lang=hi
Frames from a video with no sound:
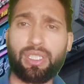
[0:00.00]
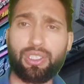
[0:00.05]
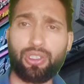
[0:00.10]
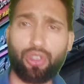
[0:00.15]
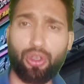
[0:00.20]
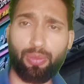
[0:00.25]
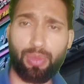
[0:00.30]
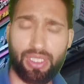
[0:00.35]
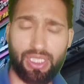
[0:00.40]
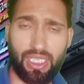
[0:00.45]
डबल
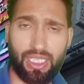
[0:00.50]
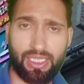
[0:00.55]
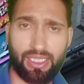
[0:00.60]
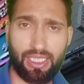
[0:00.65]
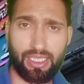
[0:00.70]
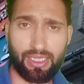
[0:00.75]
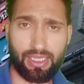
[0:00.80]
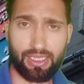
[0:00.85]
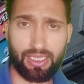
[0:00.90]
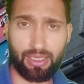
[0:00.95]
जीरो
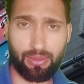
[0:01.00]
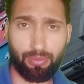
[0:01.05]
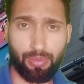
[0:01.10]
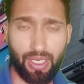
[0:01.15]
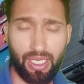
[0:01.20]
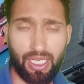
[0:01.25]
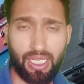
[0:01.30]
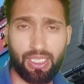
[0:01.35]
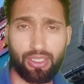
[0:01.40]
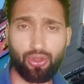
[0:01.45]
पचास सतसठ
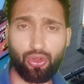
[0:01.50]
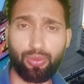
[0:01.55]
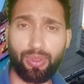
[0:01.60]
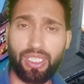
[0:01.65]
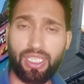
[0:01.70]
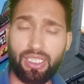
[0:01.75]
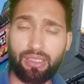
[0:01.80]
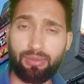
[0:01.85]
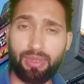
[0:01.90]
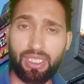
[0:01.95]
बारह जो
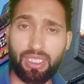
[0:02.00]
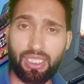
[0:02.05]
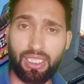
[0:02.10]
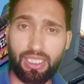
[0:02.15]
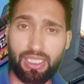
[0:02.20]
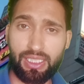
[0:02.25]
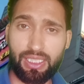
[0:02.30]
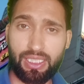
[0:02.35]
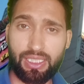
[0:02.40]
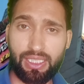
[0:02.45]
भी टर्म एंड
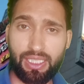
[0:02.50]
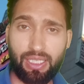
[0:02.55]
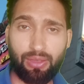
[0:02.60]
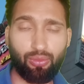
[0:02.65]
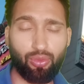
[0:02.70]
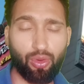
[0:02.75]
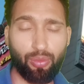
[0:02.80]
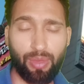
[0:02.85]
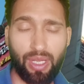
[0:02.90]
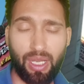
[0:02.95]
कंडीशंस है
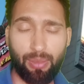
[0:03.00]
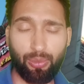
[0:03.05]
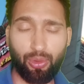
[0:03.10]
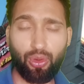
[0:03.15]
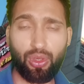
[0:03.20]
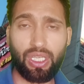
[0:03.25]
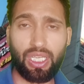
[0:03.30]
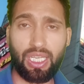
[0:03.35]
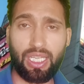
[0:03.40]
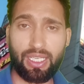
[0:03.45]
वो मैं
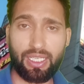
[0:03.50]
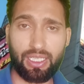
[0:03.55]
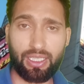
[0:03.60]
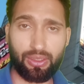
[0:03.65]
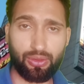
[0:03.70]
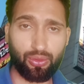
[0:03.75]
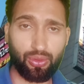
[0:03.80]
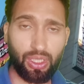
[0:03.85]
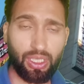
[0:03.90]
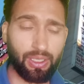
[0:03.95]
आपको क्लियर
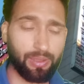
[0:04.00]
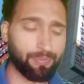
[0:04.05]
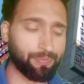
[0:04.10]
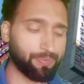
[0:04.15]
कर दूंगा